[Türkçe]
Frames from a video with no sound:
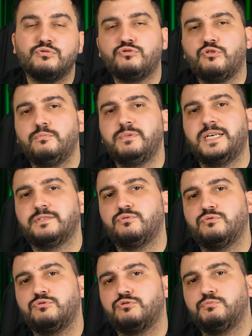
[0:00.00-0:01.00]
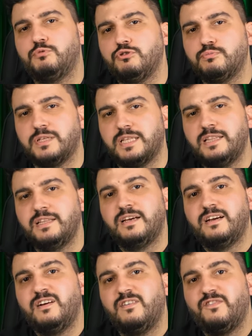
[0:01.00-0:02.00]
tuş kombinasyonunuzu bozmadan
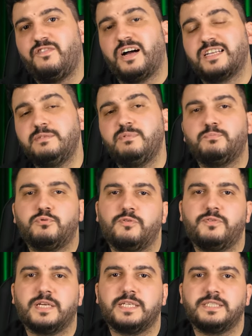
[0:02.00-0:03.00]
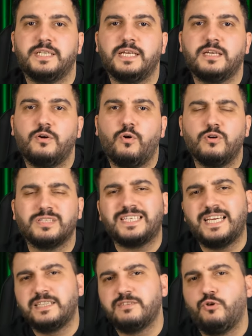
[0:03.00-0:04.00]
farklı bir profile geçerek
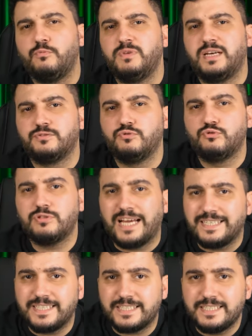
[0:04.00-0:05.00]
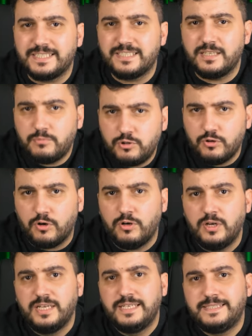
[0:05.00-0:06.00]
orada kendi kombinasyonunu gerçekleştirebiliyor.
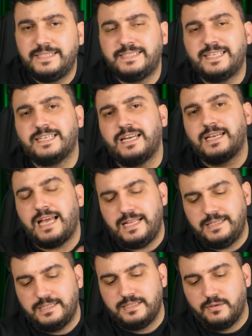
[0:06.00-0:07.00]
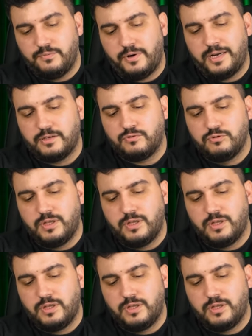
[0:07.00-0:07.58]
Siz tekrar geldiğinizde bu fareyi